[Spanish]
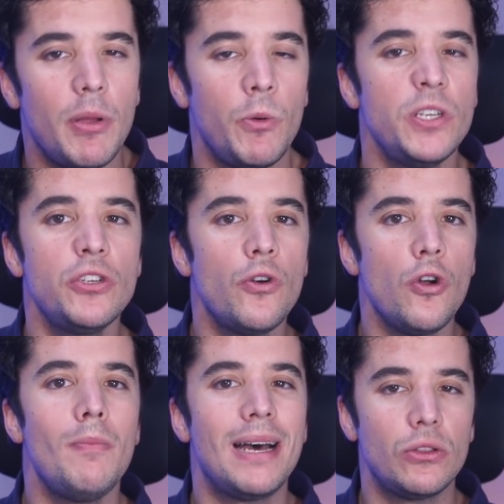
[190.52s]
Pero eso
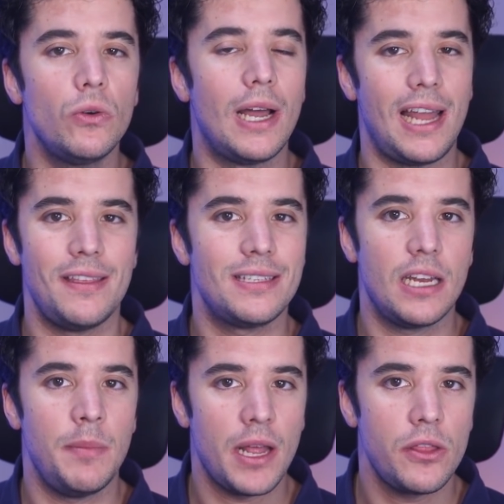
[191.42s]
no mató a la
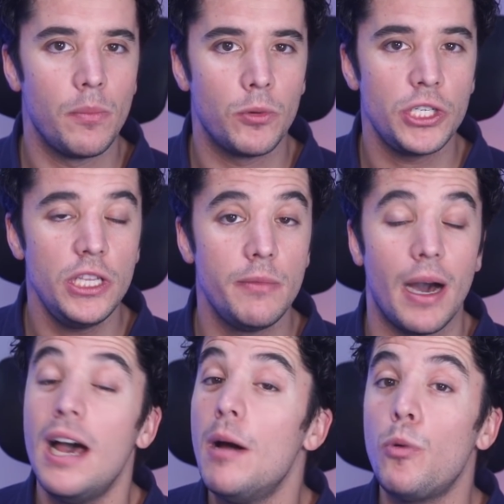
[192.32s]
discriminación
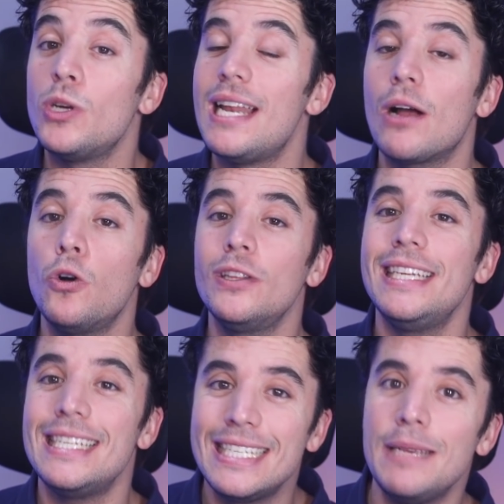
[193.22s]
positiva, pues la
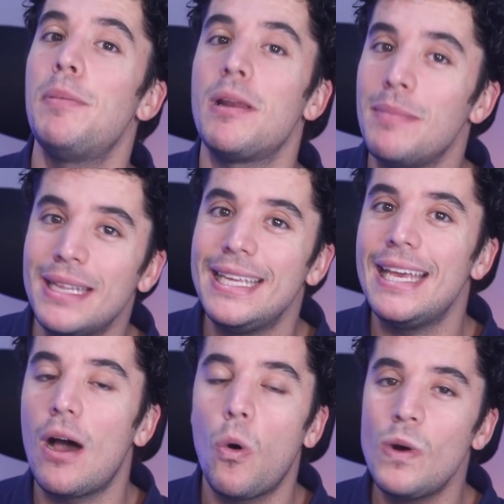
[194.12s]
Corte sí
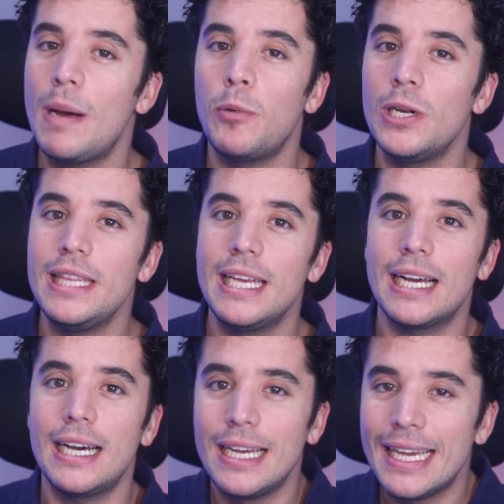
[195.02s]
permitía una
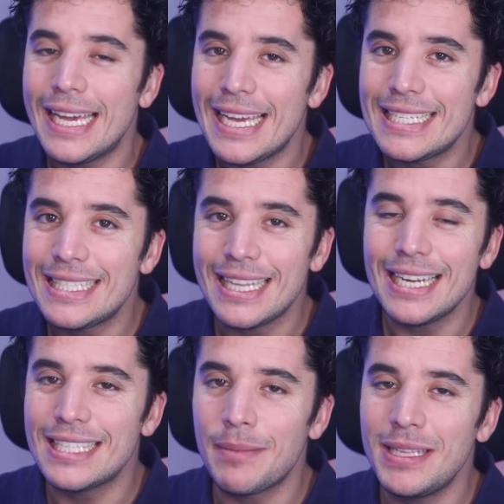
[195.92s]
política
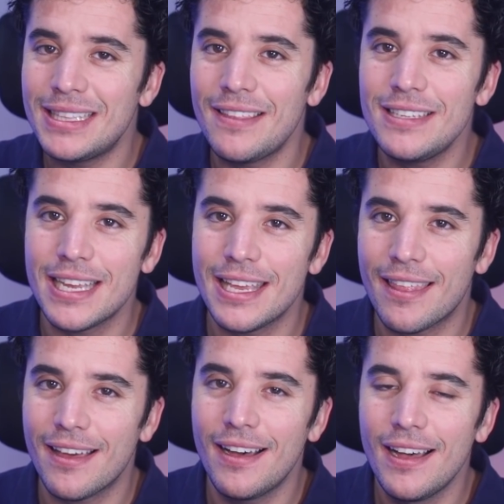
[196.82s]
estrechamente
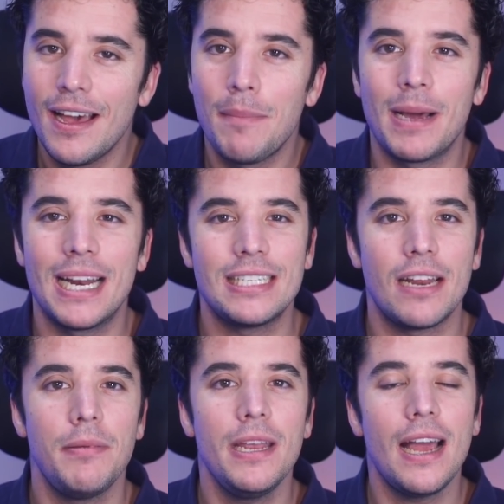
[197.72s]
diseñada para
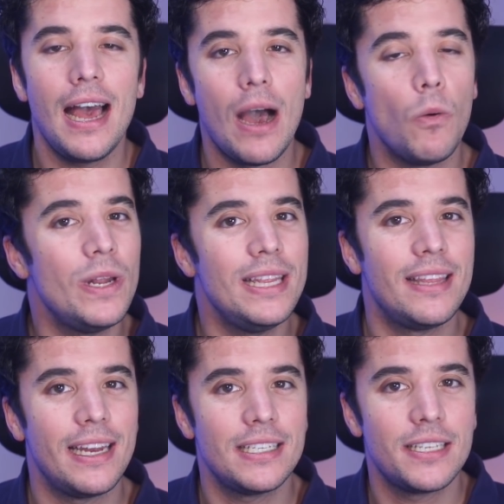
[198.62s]
servir a un
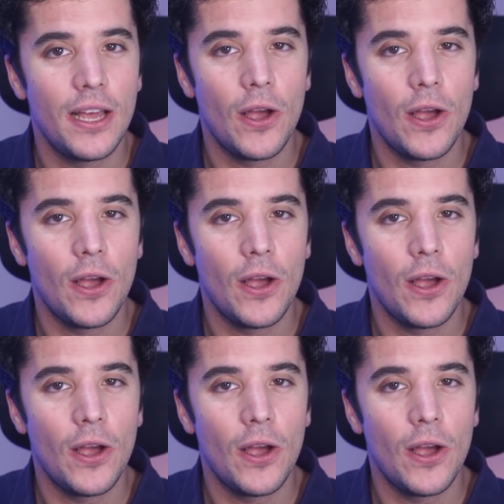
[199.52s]
interés